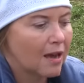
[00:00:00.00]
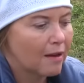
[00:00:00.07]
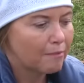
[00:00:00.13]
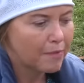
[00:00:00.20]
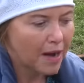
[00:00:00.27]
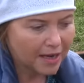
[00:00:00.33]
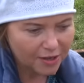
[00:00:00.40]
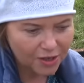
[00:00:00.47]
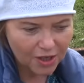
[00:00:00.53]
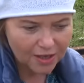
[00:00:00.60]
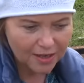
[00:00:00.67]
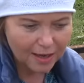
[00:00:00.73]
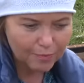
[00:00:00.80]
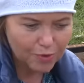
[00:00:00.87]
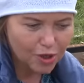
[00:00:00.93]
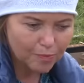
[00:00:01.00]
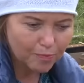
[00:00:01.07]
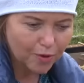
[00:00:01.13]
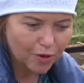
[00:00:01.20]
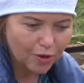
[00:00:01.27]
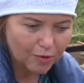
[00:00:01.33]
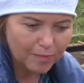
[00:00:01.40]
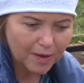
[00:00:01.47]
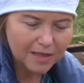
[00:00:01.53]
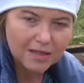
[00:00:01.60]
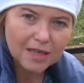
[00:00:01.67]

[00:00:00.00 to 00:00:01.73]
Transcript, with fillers: Bardziej nam się podoba